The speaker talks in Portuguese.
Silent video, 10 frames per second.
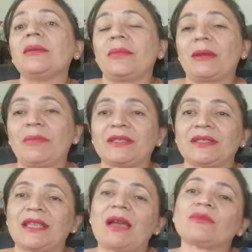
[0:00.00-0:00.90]
para
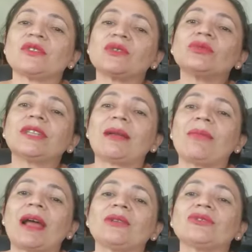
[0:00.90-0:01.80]
pensarmos em um
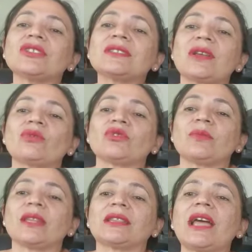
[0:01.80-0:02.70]
trabalho de saúde
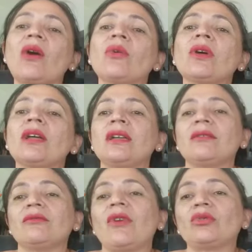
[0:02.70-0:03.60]
mental
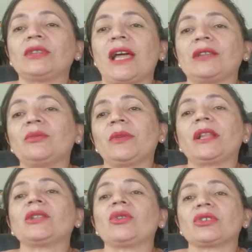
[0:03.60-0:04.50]
voltado
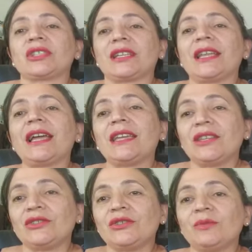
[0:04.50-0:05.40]
pela lógica da
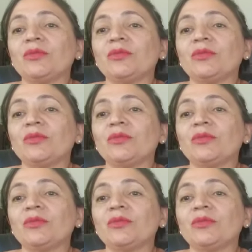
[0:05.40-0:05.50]
rede.